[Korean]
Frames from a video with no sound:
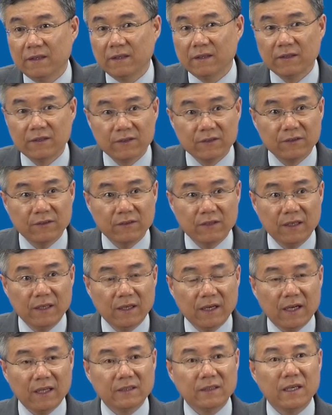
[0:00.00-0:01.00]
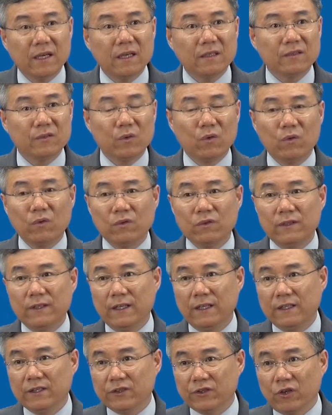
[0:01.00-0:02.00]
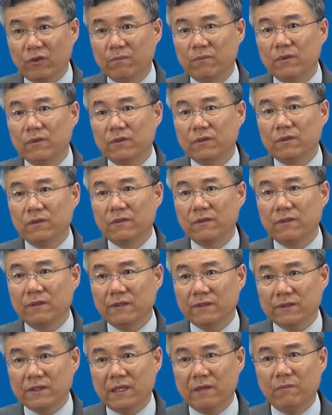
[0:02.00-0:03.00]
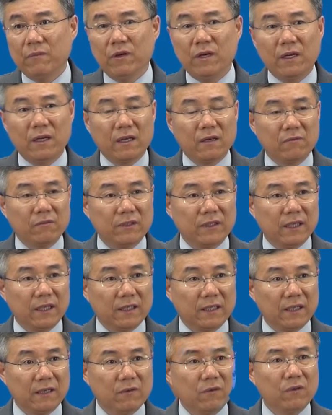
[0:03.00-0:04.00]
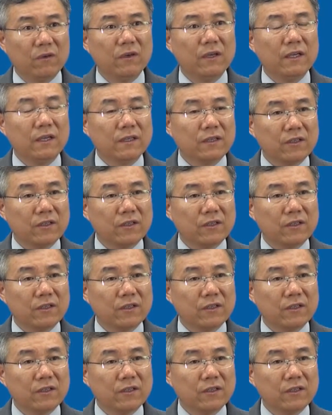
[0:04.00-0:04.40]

그렇죠? 가장 좋은 선물들을 사모하라고 이야기하고